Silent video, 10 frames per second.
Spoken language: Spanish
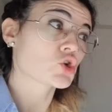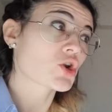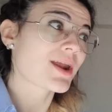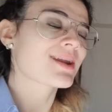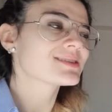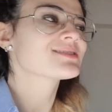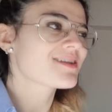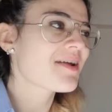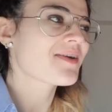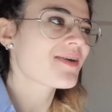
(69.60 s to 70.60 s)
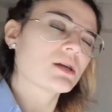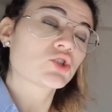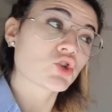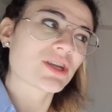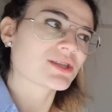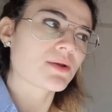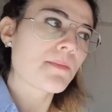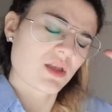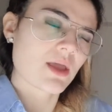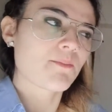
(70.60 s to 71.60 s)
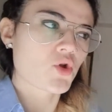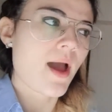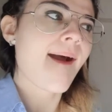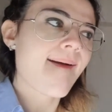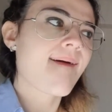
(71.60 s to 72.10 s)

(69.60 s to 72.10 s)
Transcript: son ranas. Esto es así. Tiempo ya.